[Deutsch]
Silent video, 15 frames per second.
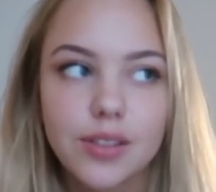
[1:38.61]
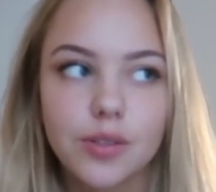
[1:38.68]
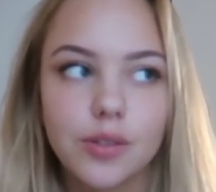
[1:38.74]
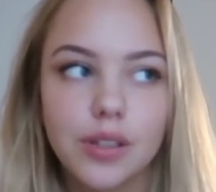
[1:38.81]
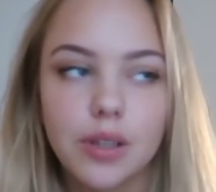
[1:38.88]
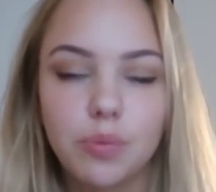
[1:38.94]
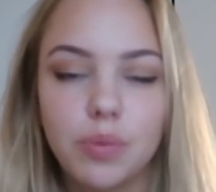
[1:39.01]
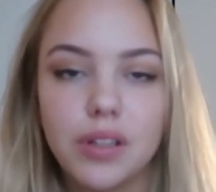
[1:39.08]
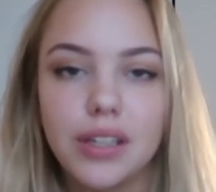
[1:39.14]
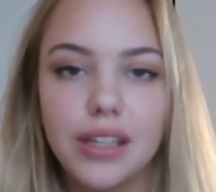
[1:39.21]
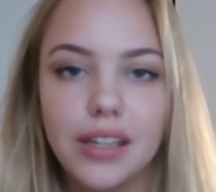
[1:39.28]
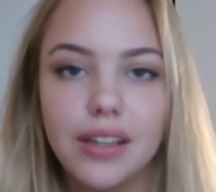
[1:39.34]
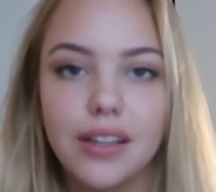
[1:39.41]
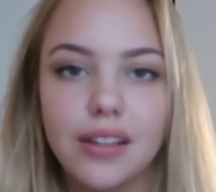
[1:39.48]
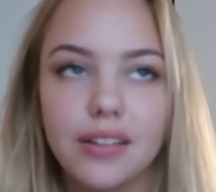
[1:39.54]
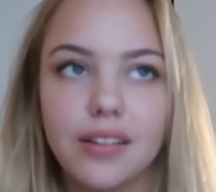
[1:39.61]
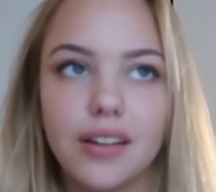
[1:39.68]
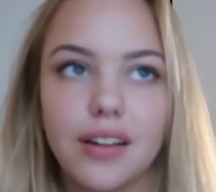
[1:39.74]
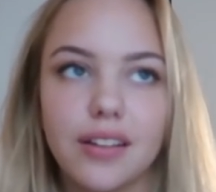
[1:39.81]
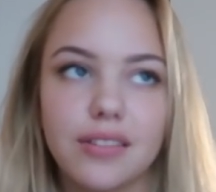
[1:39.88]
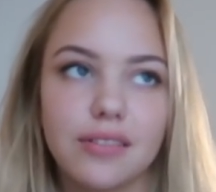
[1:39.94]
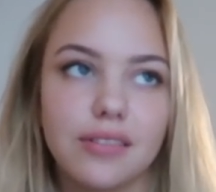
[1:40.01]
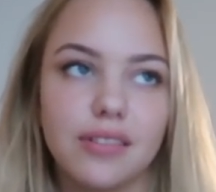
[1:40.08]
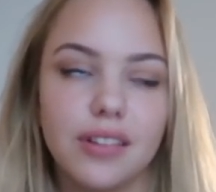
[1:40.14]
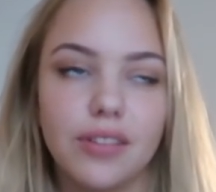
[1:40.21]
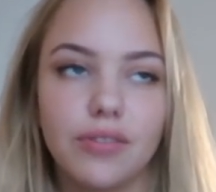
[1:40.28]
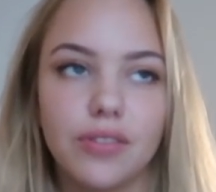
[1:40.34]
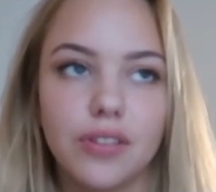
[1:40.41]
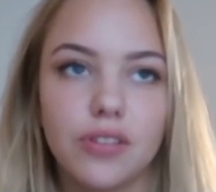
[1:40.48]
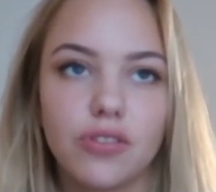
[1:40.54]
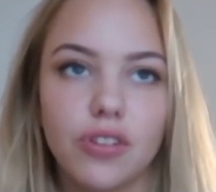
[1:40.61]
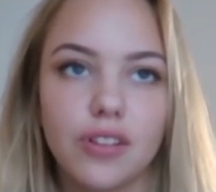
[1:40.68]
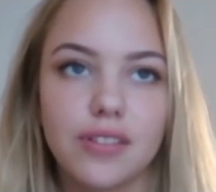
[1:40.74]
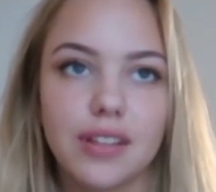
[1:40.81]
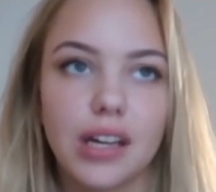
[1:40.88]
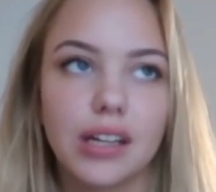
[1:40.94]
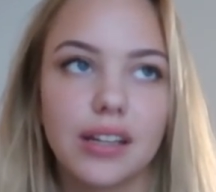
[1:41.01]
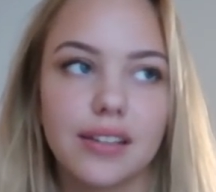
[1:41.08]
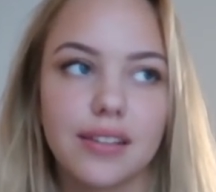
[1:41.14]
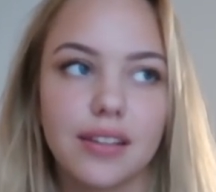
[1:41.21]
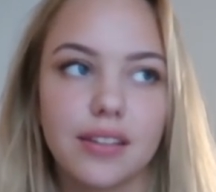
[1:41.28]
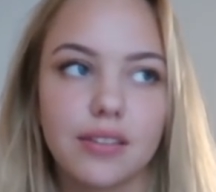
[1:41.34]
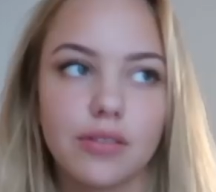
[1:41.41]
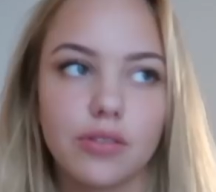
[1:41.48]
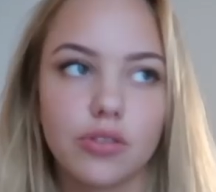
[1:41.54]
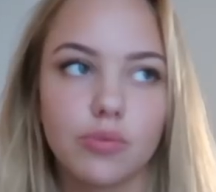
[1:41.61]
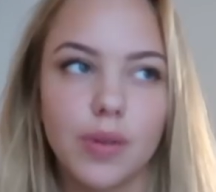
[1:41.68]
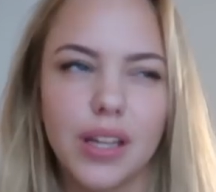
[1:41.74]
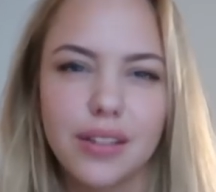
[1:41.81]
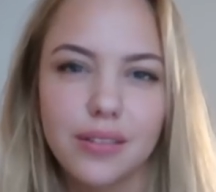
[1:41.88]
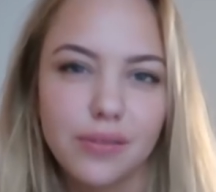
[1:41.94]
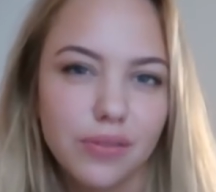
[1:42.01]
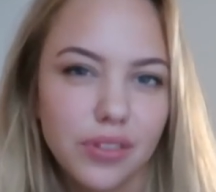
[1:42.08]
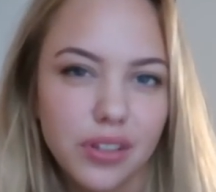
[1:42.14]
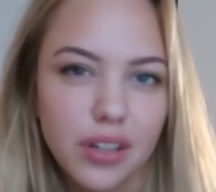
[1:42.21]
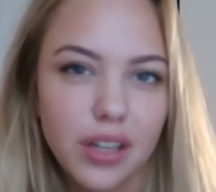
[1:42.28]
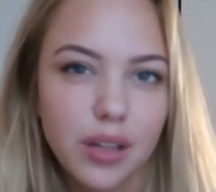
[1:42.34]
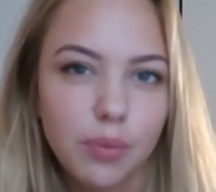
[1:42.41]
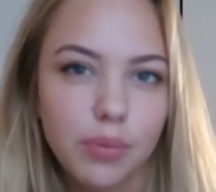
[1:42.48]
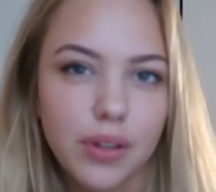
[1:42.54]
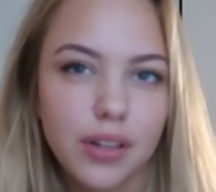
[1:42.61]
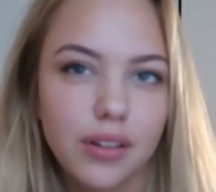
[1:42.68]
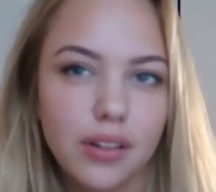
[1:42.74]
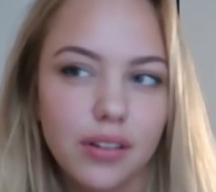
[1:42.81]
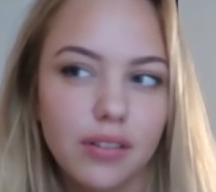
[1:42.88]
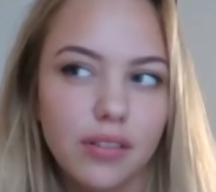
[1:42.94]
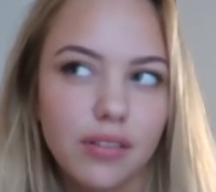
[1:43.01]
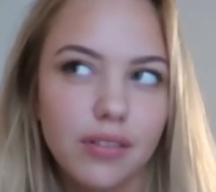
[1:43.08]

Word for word: so, ich bin eh, also ich würde schon sagen, dass ich so schmerzempfindlich bin.